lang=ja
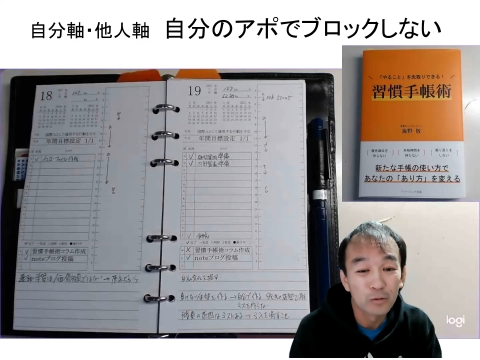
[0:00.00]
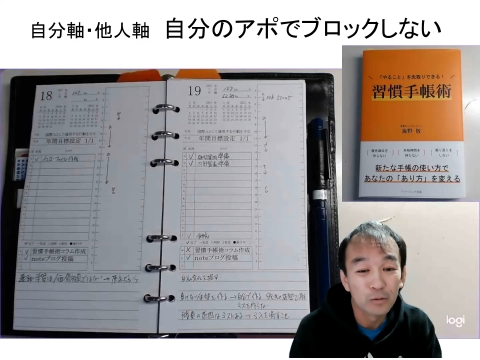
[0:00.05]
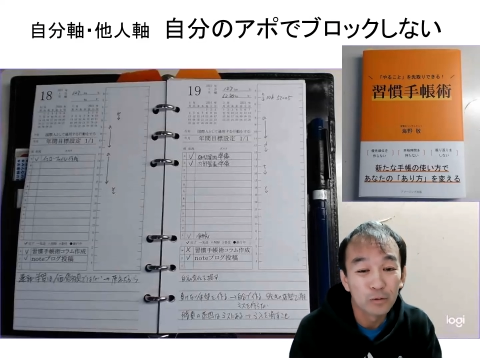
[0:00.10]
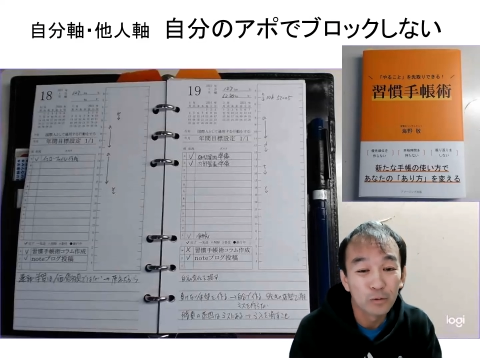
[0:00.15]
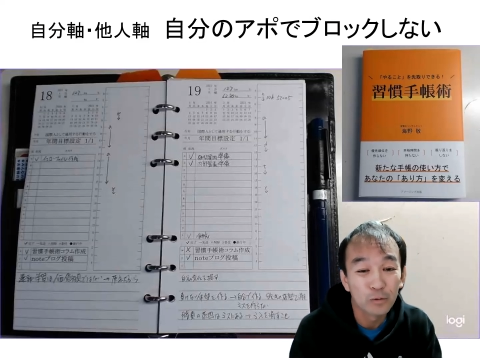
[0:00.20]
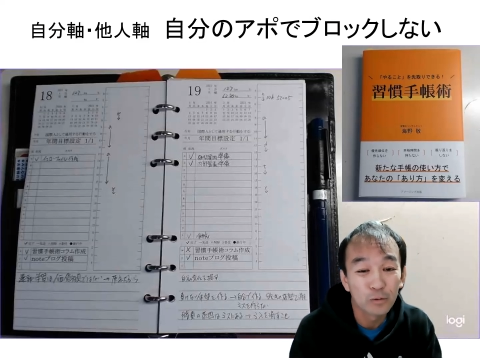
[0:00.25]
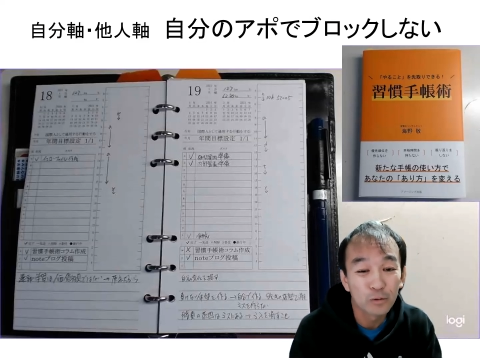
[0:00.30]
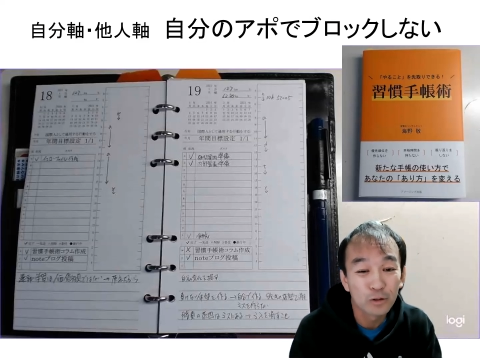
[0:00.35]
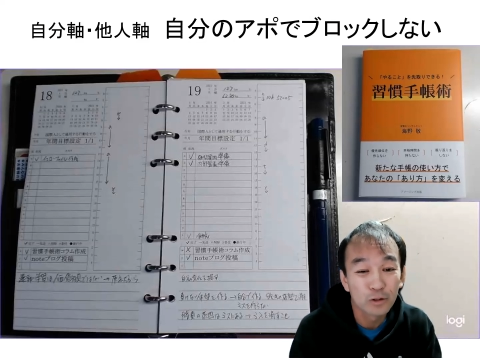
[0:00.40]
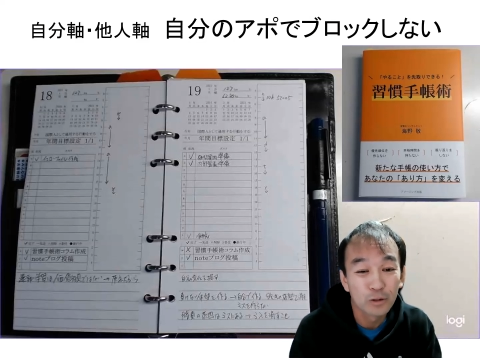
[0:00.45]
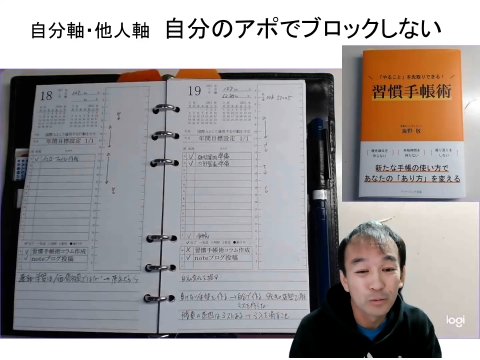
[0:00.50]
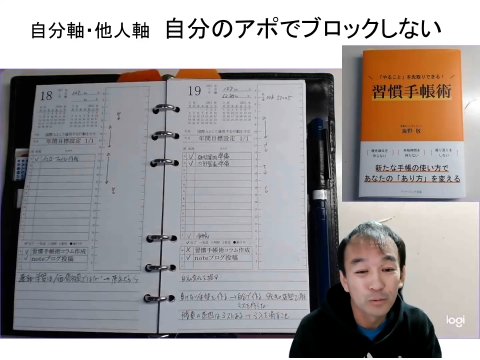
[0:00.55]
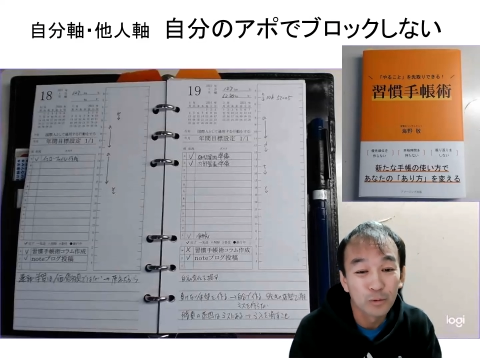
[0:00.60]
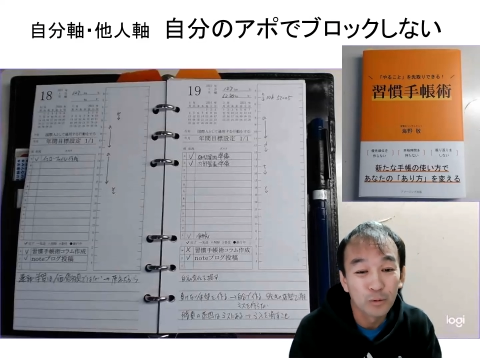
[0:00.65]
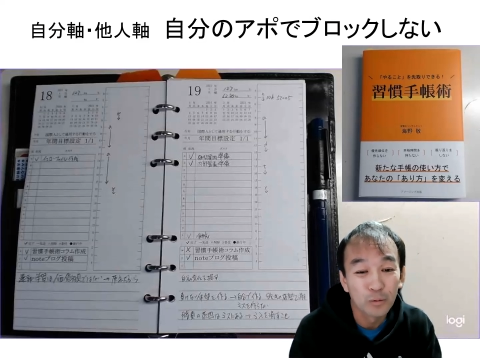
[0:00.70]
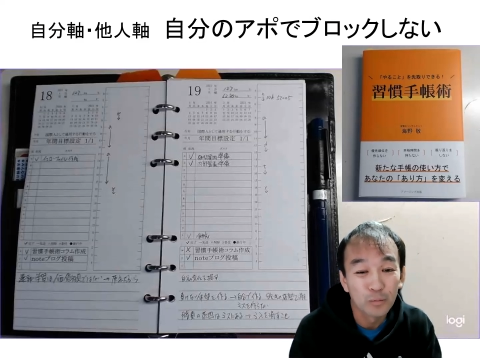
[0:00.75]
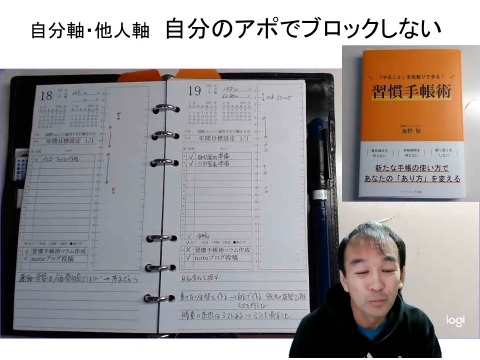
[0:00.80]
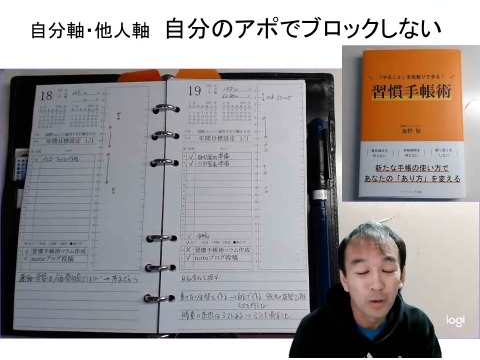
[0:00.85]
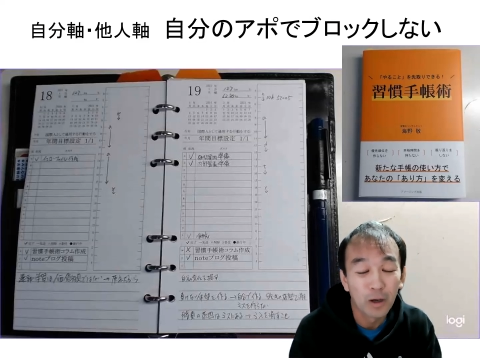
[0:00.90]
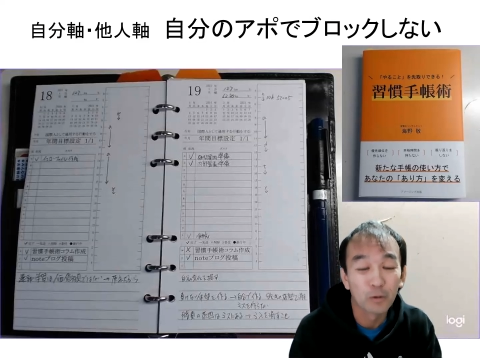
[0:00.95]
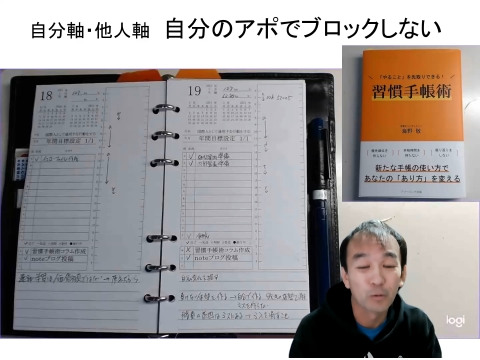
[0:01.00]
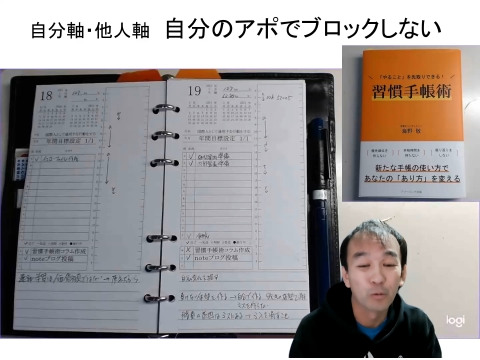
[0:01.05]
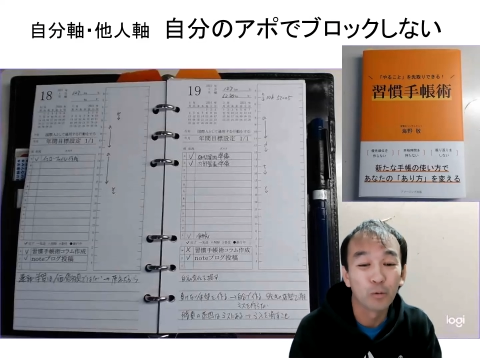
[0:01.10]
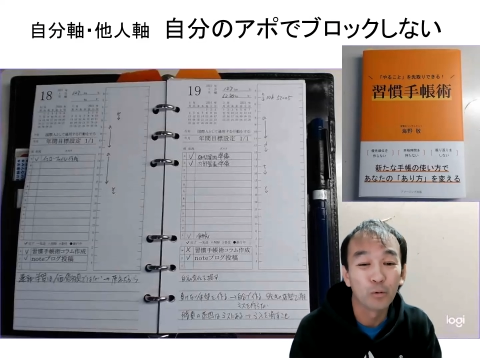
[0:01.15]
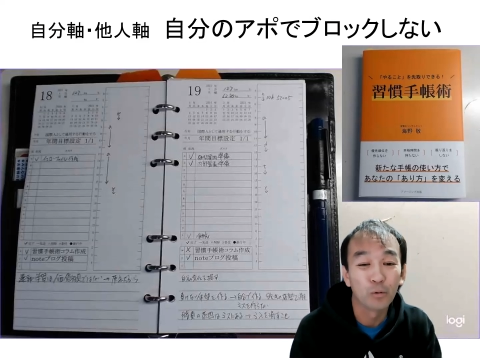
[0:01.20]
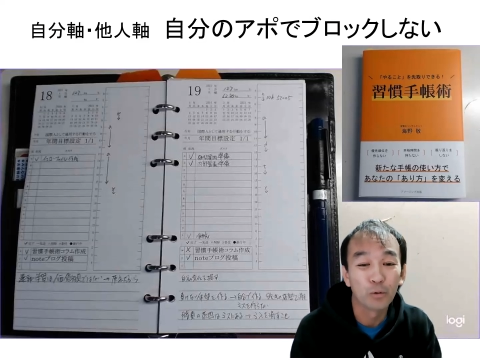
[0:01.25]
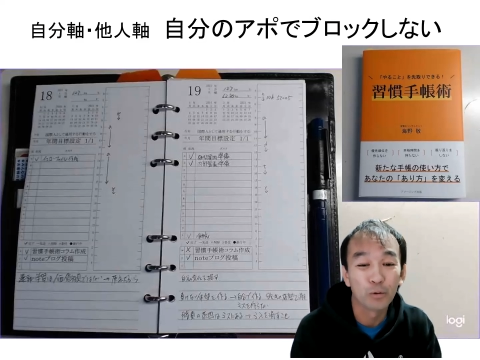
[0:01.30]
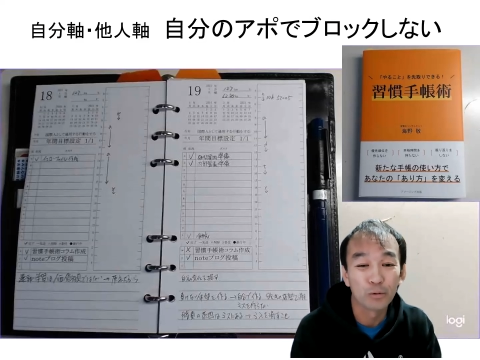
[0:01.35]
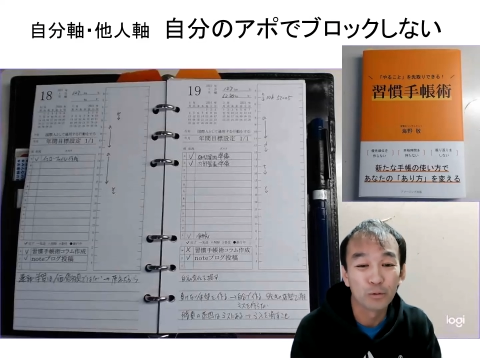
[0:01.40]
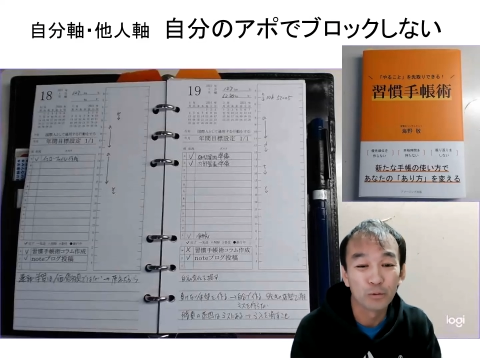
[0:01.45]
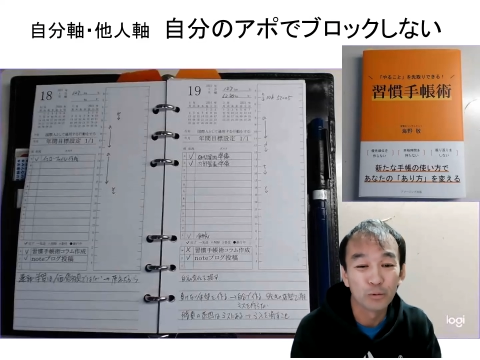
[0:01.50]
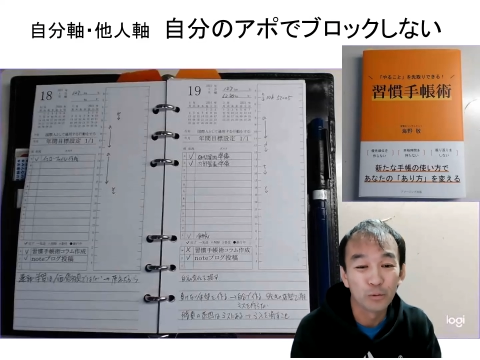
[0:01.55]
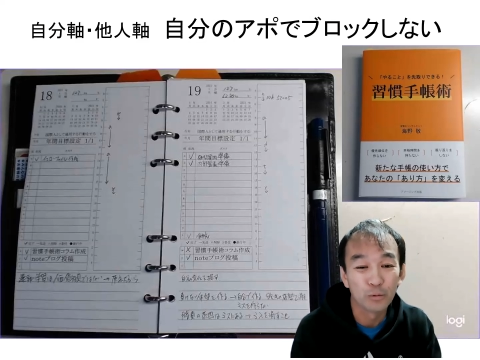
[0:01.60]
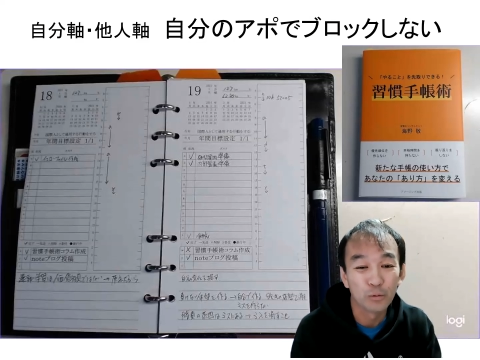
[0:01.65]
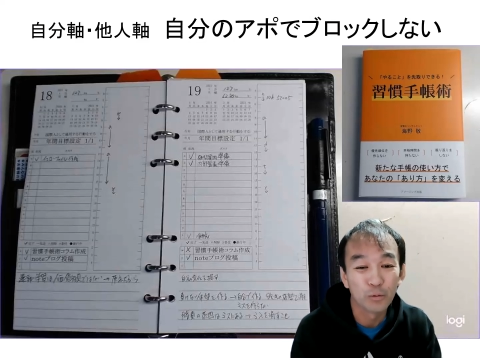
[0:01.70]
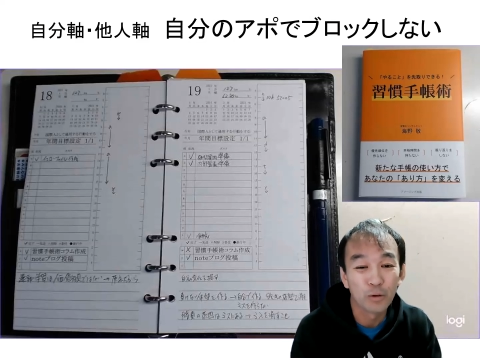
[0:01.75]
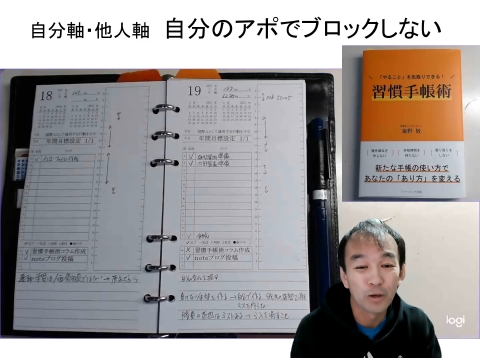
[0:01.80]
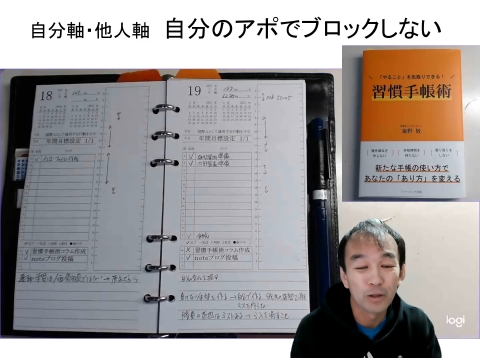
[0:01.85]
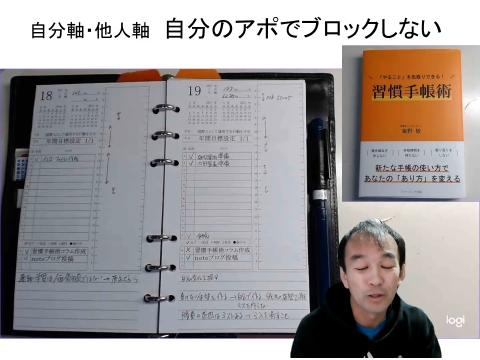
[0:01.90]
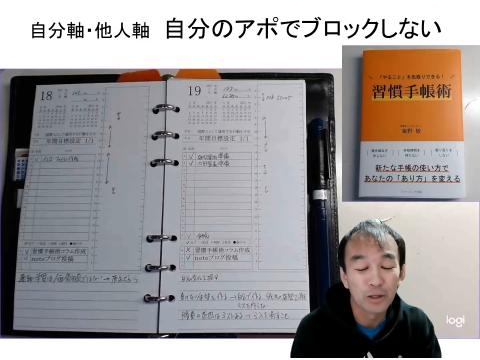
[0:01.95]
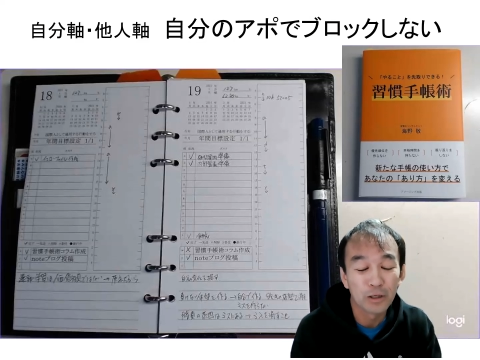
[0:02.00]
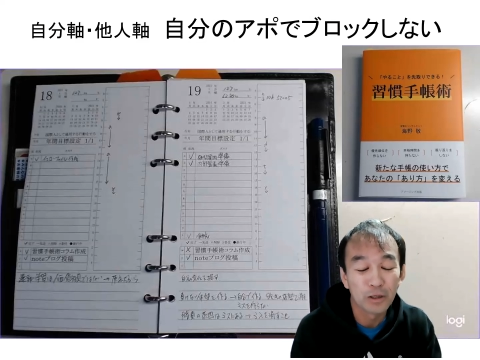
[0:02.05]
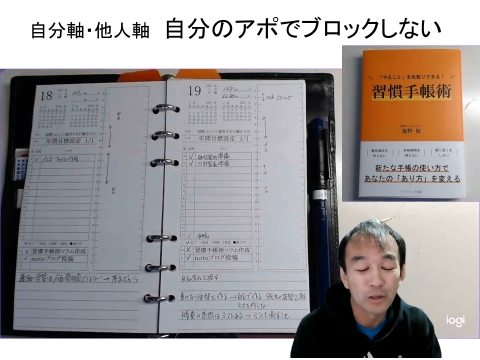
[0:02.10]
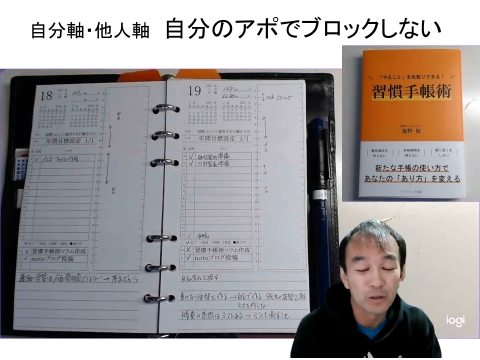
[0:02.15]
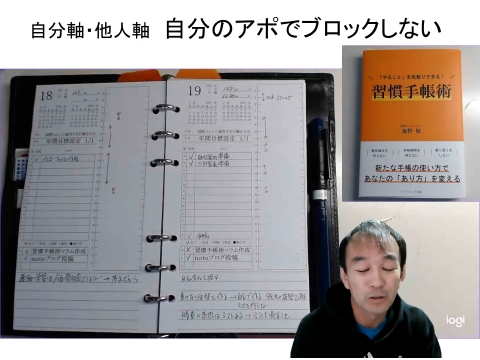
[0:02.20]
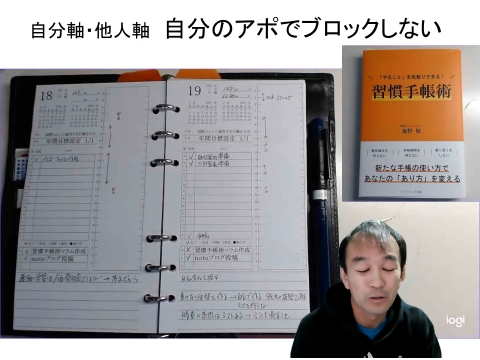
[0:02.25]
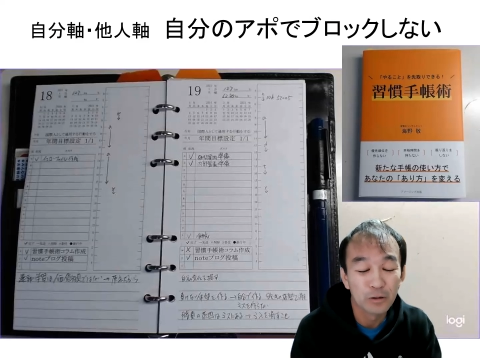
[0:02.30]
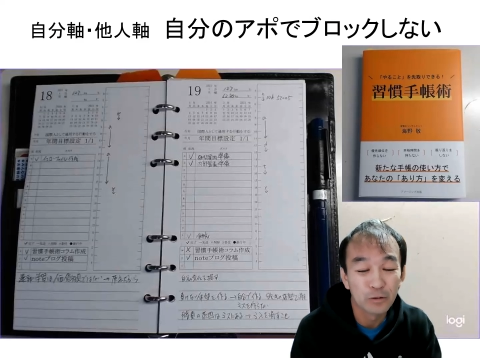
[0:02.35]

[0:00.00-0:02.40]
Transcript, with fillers: どうしてもまあ心のどこかで